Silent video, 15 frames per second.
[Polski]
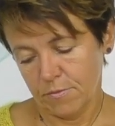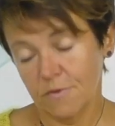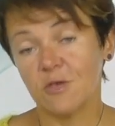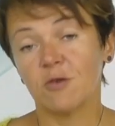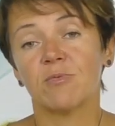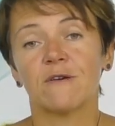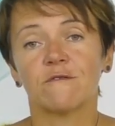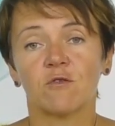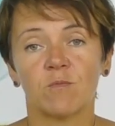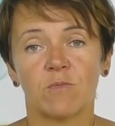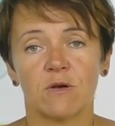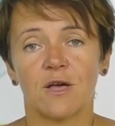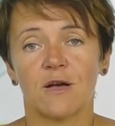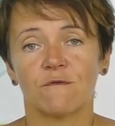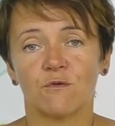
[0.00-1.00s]
Niebawem
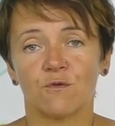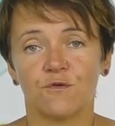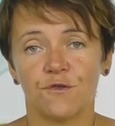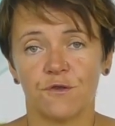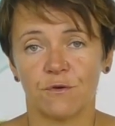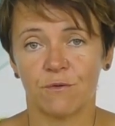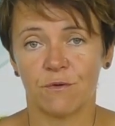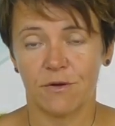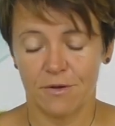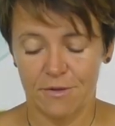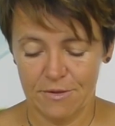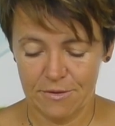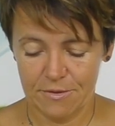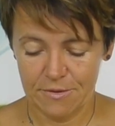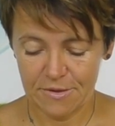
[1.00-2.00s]
pojawią się
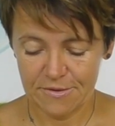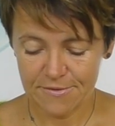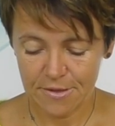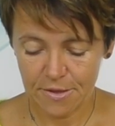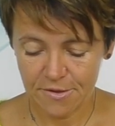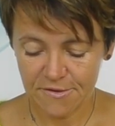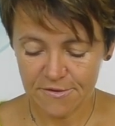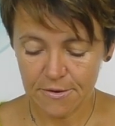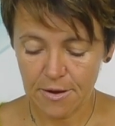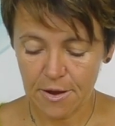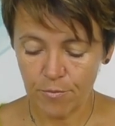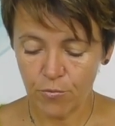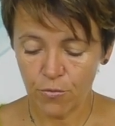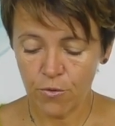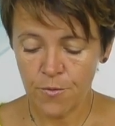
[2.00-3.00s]
na stanie
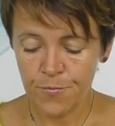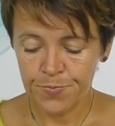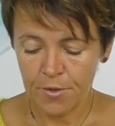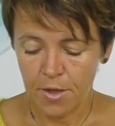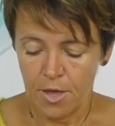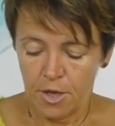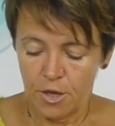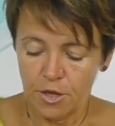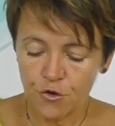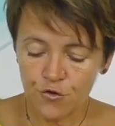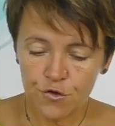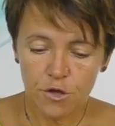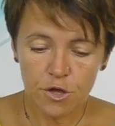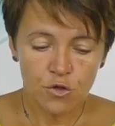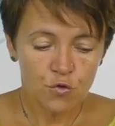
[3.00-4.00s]
sklepu.
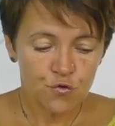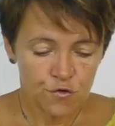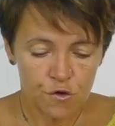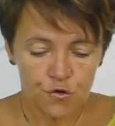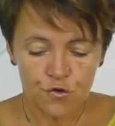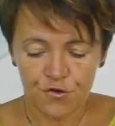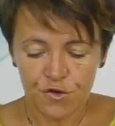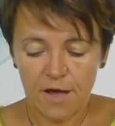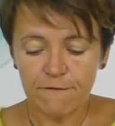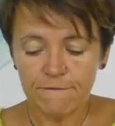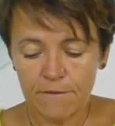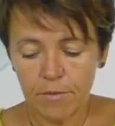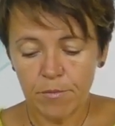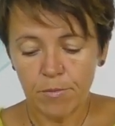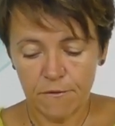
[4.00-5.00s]
Jeszcze jedną rzecz chciałam
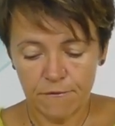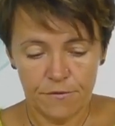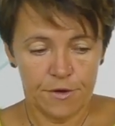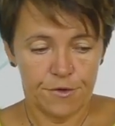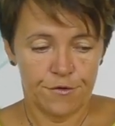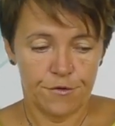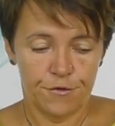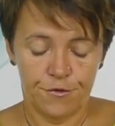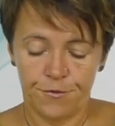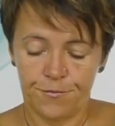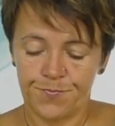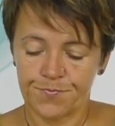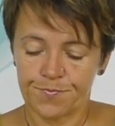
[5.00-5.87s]
Wam powiedzieć.